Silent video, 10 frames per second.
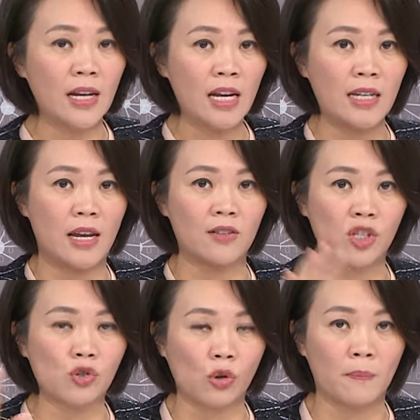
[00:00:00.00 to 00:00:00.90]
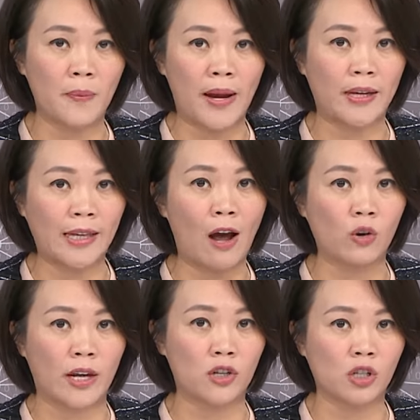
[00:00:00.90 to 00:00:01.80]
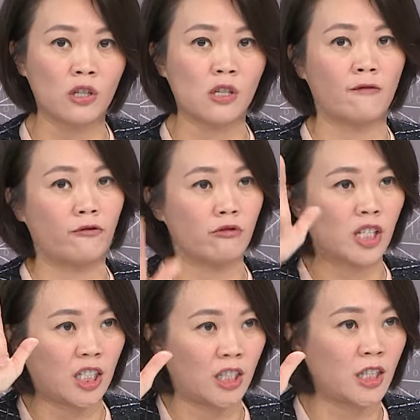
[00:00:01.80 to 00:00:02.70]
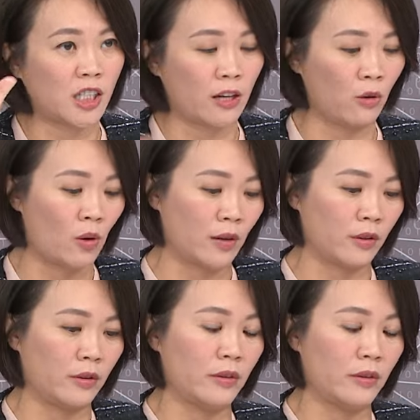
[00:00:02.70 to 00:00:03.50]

一年是准备要给市政府七千万哦，